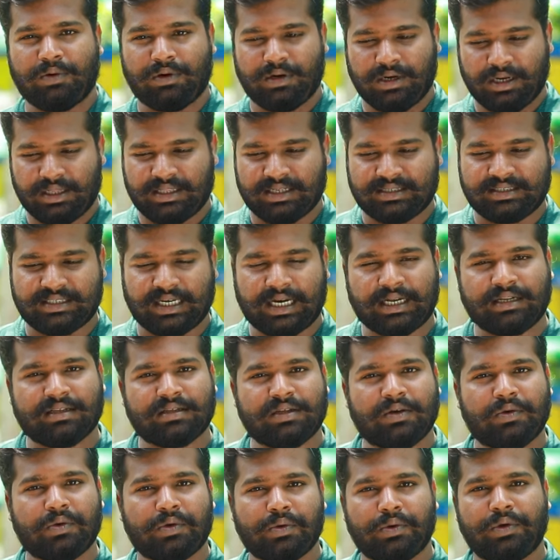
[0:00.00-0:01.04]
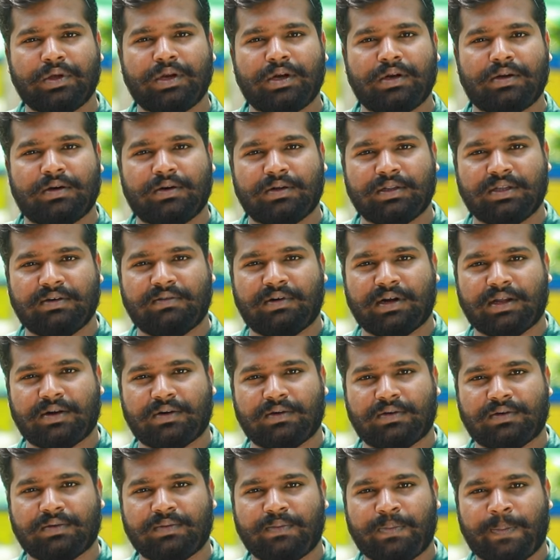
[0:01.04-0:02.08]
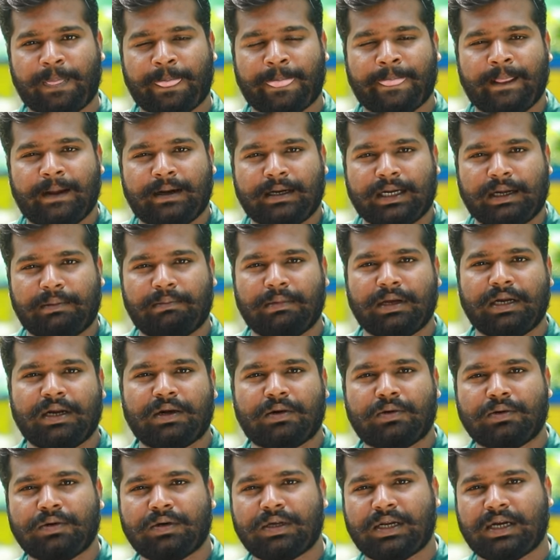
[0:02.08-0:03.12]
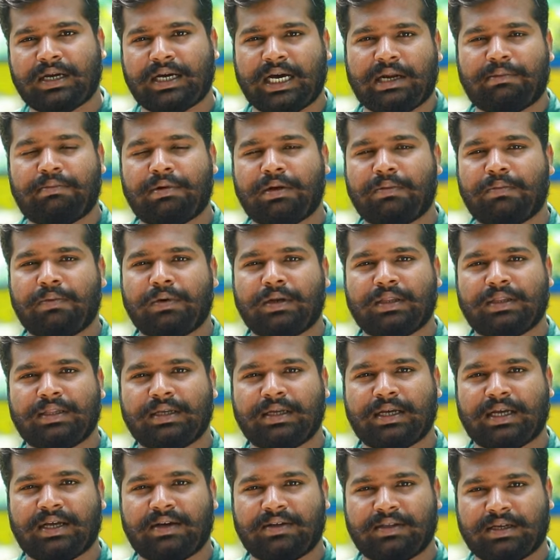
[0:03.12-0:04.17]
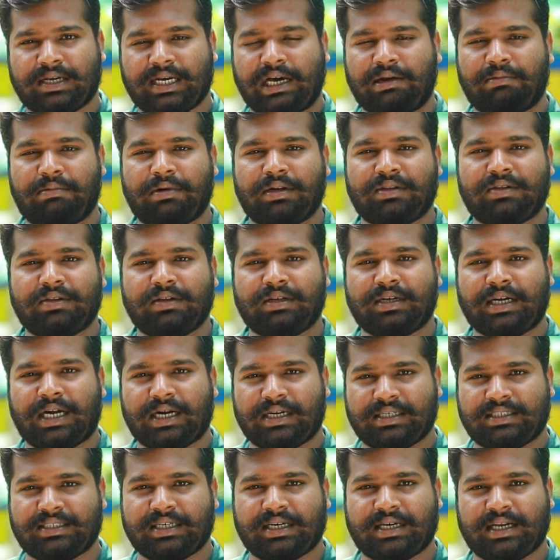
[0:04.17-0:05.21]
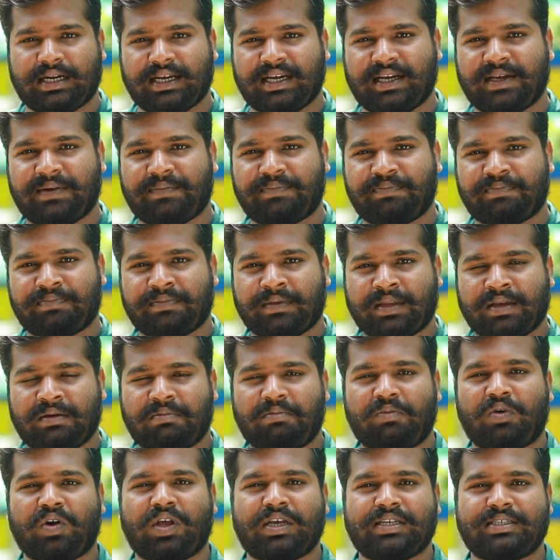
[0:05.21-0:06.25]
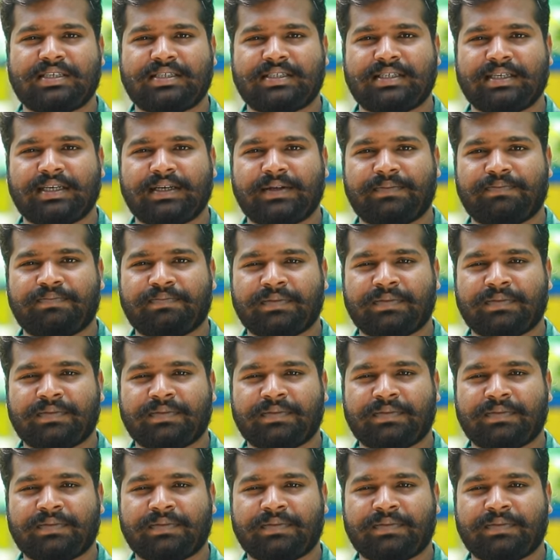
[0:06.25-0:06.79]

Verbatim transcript: ஒன்றத்தை சார்ந்து தான் ஒரு உயிரினம் வந்து வளரும் நம்ம இதில் கொடுக்குற கார்பனை பொறுத்து அதாவது கார்பன் வந்து நாட்டு சக்கரை மொலாசிஸு